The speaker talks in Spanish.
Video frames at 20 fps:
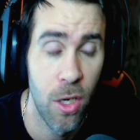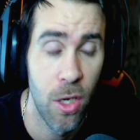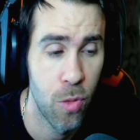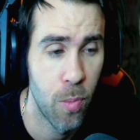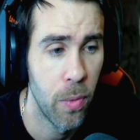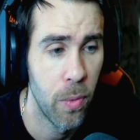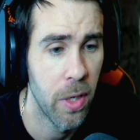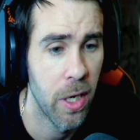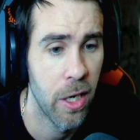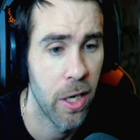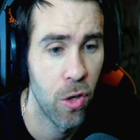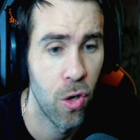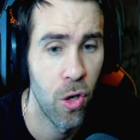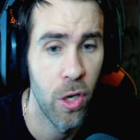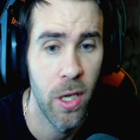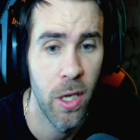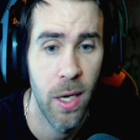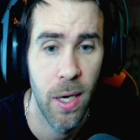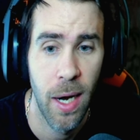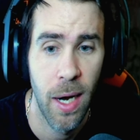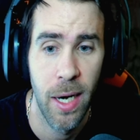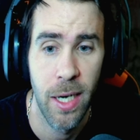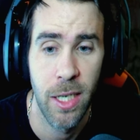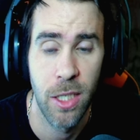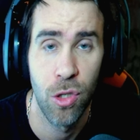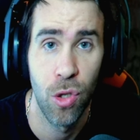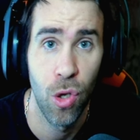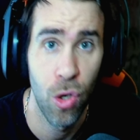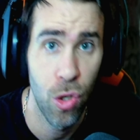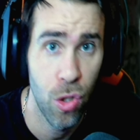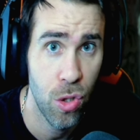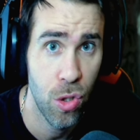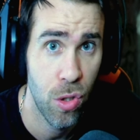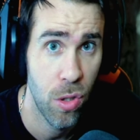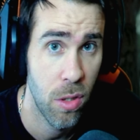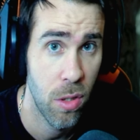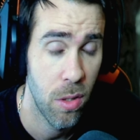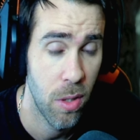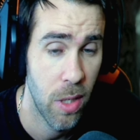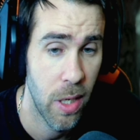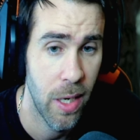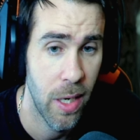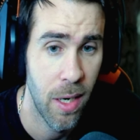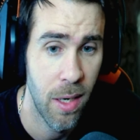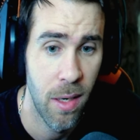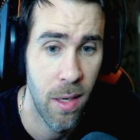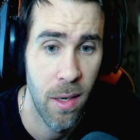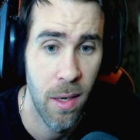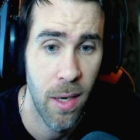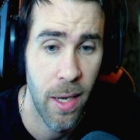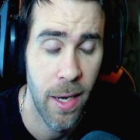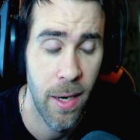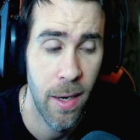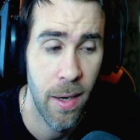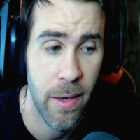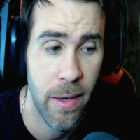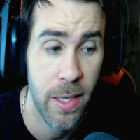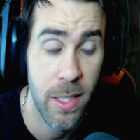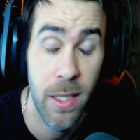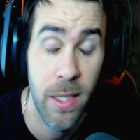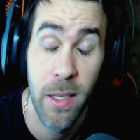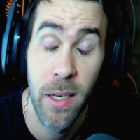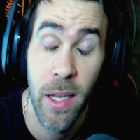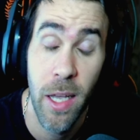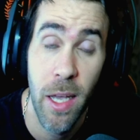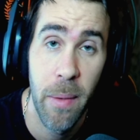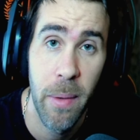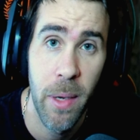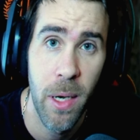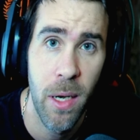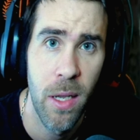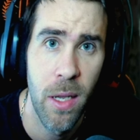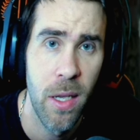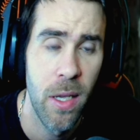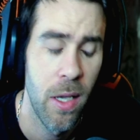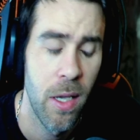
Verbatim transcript: Los publicaré hoy a las 2, el Resident Evil,